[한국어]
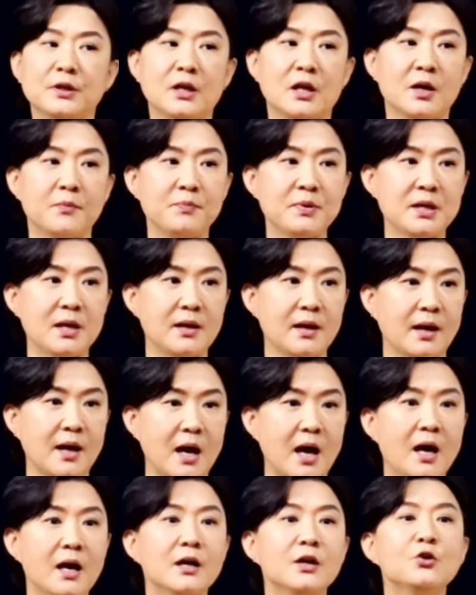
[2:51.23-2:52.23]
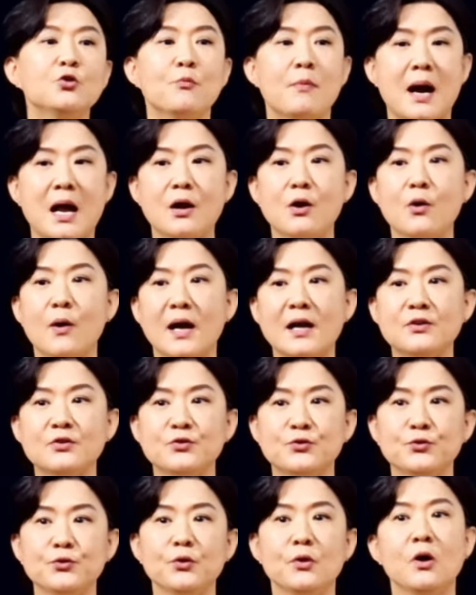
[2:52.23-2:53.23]
중국인들의 피해가 이루 말로 할
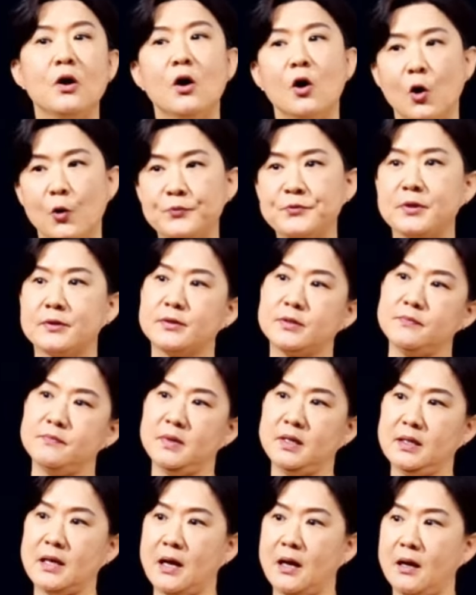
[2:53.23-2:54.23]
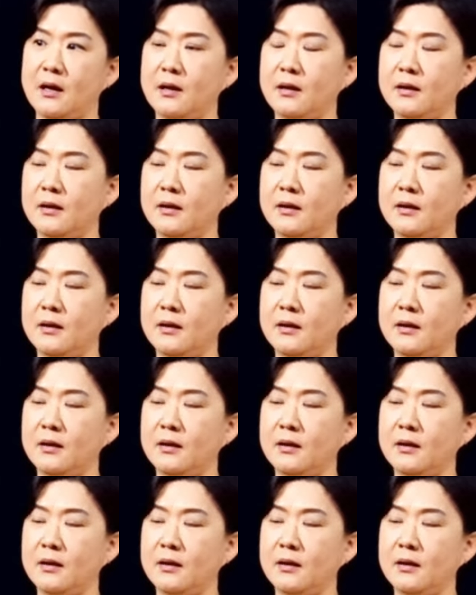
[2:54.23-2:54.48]
수 없었습니다.